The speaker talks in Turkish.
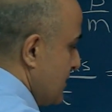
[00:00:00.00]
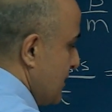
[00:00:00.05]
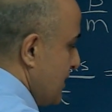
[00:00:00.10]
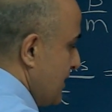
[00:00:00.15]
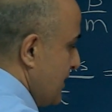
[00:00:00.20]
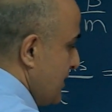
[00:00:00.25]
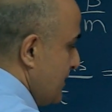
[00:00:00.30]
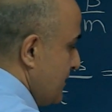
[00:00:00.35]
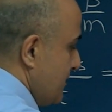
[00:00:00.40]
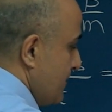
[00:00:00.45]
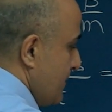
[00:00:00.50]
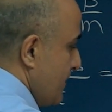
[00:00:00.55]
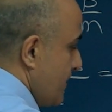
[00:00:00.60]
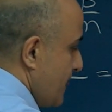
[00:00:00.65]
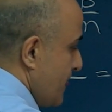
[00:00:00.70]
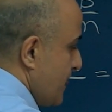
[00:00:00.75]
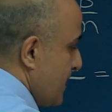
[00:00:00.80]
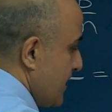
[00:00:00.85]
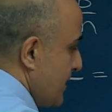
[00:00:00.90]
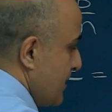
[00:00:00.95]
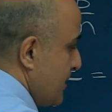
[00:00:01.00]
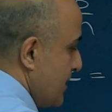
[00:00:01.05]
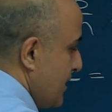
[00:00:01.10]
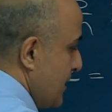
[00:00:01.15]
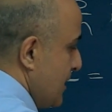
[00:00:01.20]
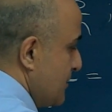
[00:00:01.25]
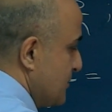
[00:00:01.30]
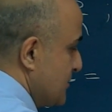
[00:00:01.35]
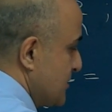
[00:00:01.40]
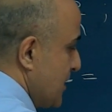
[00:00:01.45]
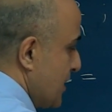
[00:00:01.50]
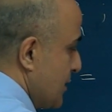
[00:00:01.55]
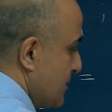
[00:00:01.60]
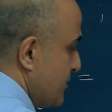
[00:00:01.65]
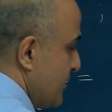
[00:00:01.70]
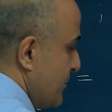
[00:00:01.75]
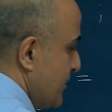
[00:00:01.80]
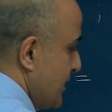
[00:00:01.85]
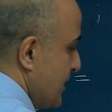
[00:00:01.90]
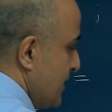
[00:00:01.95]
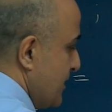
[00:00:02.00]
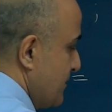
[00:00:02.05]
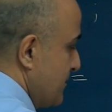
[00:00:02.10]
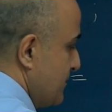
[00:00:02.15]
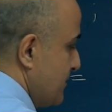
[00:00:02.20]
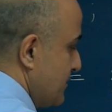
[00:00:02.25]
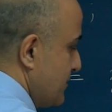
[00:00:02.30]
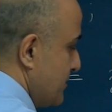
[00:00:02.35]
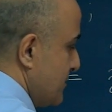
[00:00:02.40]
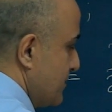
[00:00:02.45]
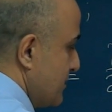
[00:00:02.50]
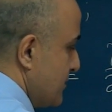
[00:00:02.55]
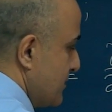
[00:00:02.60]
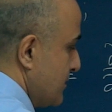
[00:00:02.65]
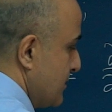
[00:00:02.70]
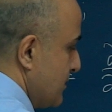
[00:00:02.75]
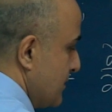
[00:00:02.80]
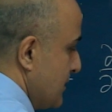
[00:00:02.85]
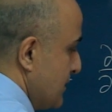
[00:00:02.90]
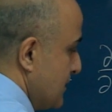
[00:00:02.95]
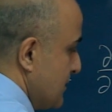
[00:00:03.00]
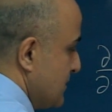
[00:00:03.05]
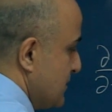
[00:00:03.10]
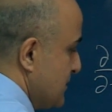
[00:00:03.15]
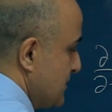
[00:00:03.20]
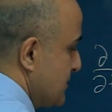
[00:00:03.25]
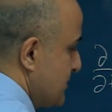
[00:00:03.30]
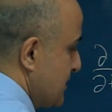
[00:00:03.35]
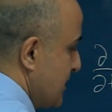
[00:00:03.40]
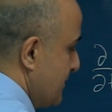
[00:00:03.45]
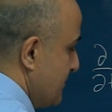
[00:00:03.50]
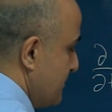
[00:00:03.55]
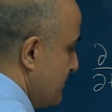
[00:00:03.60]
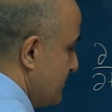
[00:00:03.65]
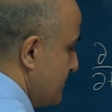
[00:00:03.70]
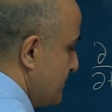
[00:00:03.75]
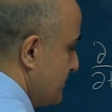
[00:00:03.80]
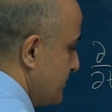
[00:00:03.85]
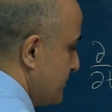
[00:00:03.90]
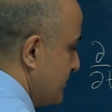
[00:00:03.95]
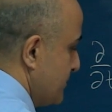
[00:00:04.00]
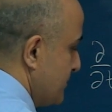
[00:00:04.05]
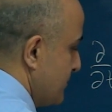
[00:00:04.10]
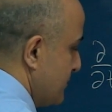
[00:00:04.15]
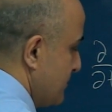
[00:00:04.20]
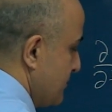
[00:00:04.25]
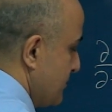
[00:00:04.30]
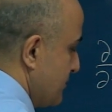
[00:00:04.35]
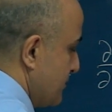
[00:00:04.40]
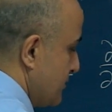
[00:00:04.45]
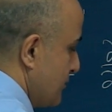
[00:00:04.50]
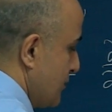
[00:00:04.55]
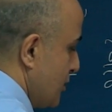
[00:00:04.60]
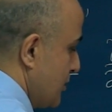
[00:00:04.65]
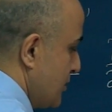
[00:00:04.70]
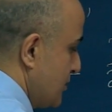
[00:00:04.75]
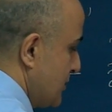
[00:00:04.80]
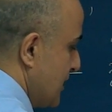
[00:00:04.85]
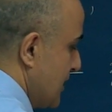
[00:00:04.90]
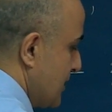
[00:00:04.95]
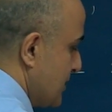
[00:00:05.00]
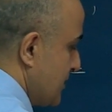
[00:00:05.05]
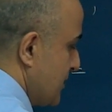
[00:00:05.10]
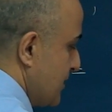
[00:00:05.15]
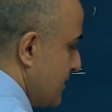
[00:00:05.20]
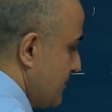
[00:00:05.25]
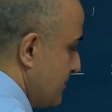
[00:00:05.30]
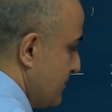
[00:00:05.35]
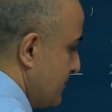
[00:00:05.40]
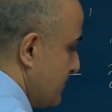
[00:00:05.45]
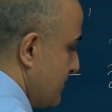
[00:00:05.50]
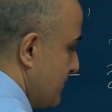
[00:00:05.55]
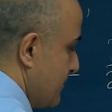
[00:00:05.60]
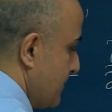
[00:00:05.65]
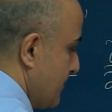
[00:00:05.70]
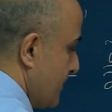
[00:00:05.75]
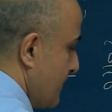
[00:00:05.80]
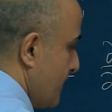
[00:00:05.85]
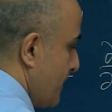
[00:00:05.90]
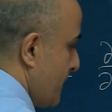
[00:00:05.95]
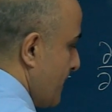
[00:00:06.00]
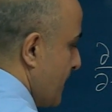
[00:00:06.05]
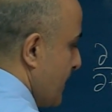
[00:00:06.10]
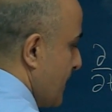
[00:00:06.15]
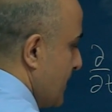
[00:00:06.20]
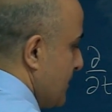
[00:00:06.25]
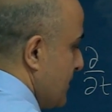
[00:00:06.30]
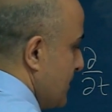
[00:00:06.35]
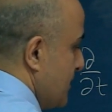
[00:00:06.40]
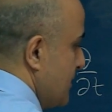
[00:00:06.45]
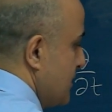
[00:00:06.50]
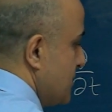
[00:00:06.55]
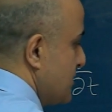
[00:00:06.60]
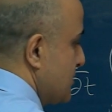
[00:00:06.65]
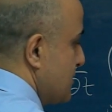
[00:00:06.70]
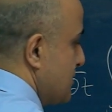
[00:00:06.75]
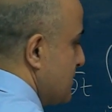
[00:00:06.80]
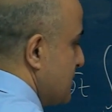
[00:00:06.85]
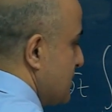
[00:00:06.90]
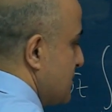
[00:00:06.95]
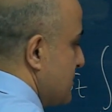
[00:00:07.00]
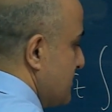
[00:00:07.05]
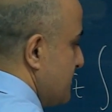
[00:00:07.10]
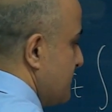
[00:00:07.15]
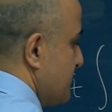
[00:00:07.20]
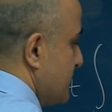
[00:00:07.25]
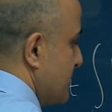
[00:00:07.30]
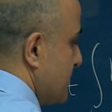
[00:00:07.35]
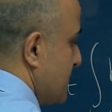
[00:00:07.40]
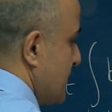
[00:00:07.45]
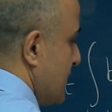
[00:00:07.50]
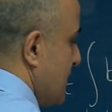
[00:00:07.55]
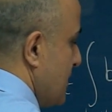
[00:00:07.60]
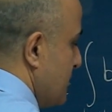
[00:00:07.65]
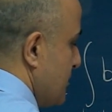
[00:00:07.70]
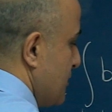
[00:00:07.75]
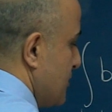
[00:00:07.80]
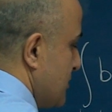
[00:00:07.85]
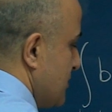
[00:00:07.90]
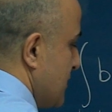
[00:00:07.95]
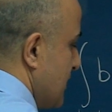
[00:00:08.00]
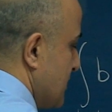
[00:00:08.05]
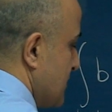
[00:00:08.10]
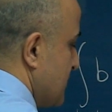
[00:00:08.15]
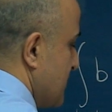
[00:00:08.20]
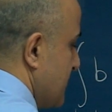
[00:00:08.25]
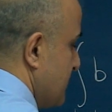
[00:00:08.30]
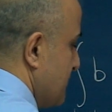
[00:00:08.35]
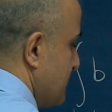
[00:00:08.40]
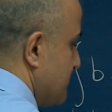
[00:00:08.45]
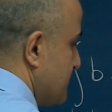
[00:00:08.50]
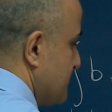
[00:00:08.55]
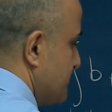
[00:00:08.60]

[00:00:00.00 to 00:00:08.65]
d m çarpı b sistem bölü dt eşittir d bölü dt.